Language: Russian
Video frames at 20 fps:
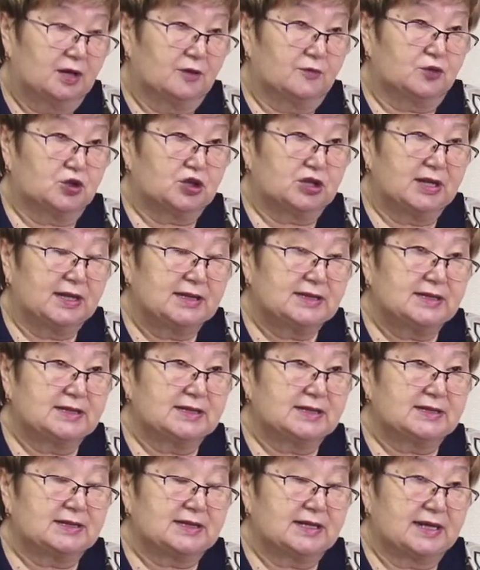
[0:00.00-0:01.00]
Вот это
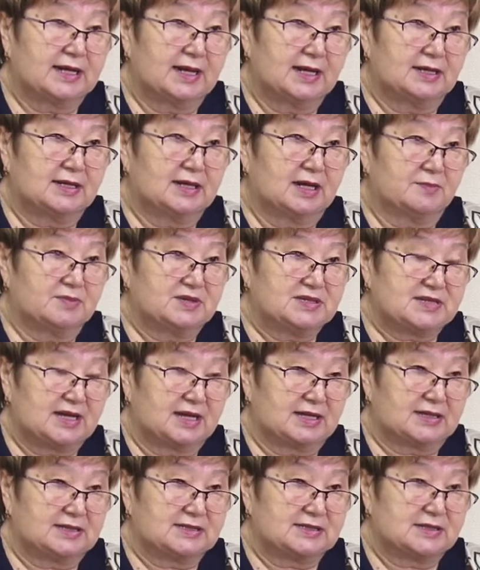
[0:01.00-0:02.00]
нотариальное
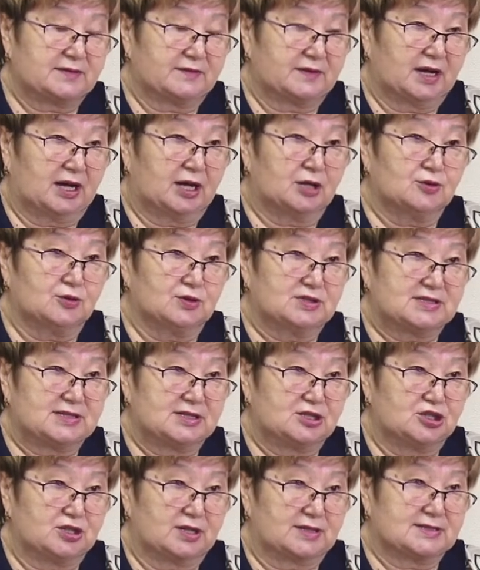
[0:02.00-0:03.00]
обязательство, оно
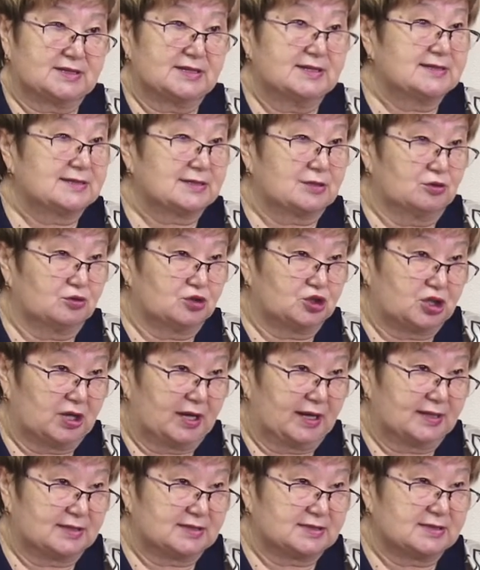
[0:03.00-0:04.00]
сейчас
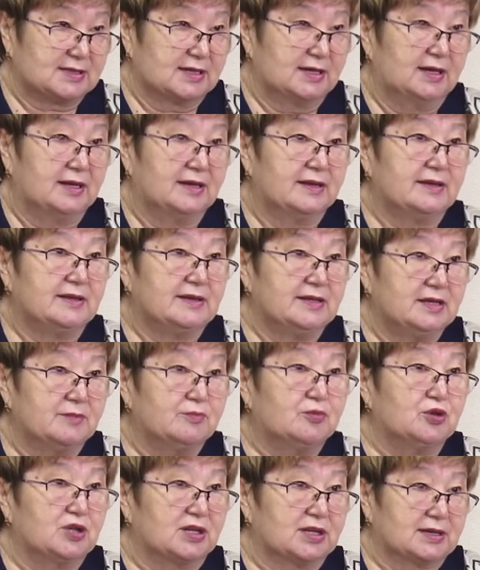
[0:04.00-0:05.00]
исключается, не
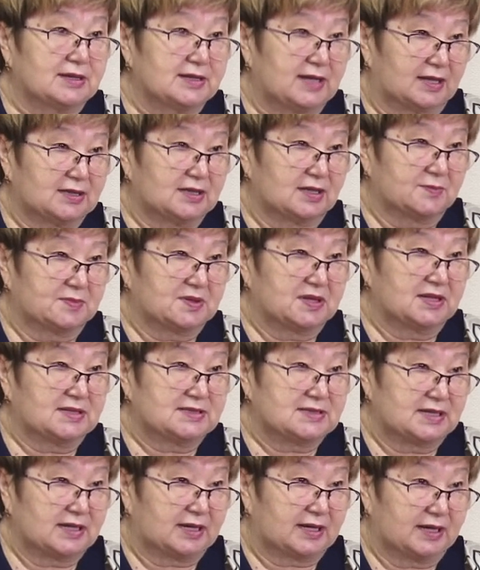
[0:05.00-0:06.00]
будет
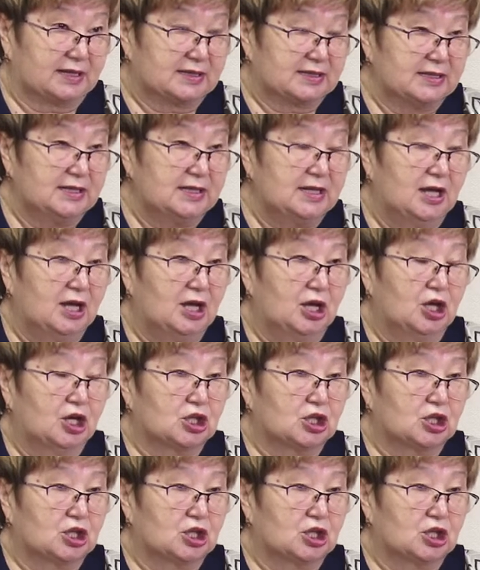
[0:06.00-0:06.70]
надобности ходить,